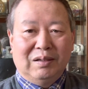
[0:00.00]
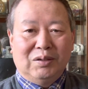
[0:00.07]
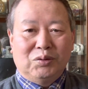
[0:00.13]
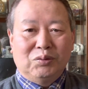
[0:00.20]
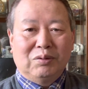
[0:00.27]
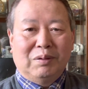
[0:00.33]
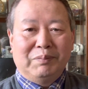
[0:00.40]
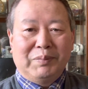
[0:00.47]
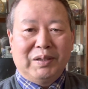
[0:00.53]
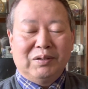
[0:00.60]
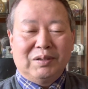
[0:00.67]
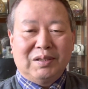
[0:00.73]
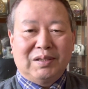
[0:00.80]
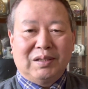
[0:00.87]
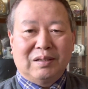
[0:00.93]
如果没有
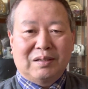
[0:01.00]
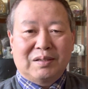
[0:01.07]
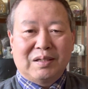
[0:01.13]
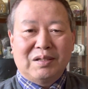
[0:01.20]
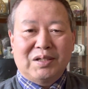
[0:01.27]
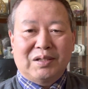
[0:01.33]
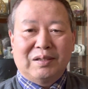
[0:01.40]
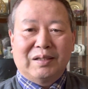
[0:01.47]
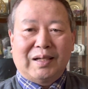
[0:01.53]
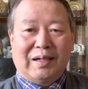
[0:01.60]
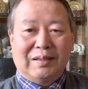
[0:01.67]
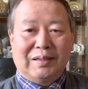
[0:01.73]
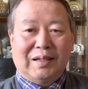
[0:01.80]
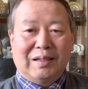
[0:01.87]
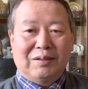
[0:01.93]
一些真实的
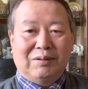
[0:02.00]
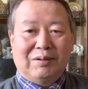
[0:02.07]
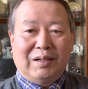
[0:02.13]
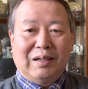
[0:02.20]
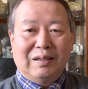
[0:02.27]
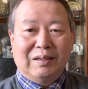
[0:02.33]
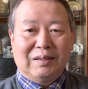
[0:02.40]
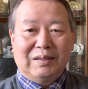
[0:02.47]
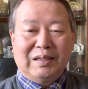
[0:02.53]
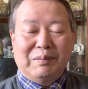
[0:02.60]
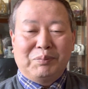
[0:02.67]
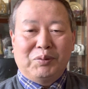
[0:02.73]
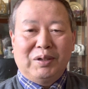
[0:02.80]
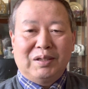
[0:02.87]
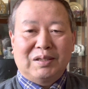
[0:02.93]
打压的话，也
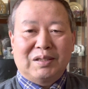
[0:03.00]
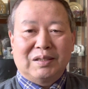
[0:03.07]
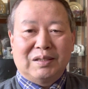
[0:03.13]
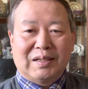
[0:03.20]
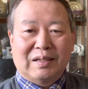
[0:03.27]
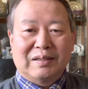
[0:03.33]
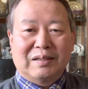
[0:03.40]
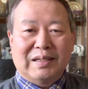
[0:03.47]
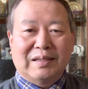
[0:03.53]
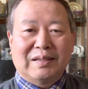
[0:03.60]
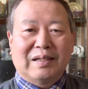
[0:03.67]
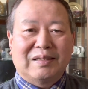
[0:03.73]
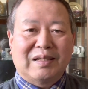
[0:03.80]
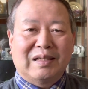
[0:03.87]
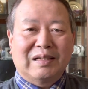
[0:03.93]
不会是像现
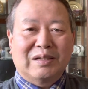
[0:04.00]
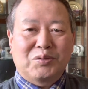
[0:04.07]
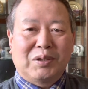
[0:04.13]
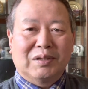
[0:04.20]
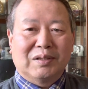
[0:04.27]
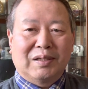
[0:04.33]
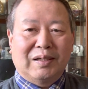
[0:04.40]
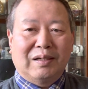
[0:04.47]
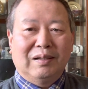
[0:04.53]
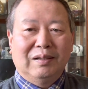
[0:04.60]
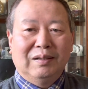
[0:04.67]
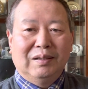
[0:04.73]
在这样一个状态。